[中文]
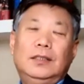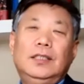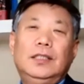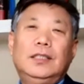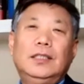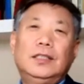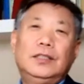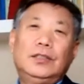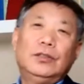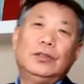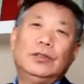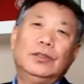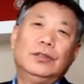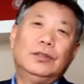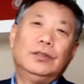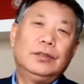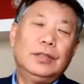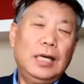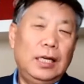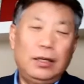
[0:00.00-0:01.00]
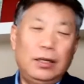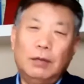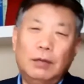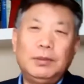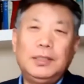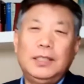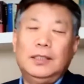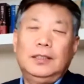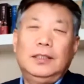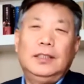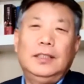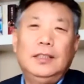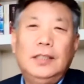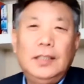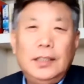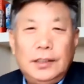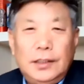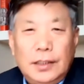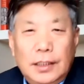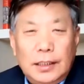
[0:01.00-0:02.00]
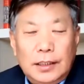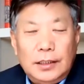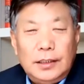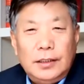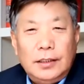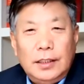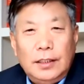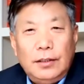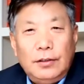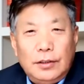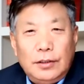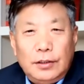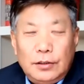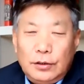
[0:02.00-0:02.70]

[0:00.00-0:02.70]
这个就那了不得，那那那那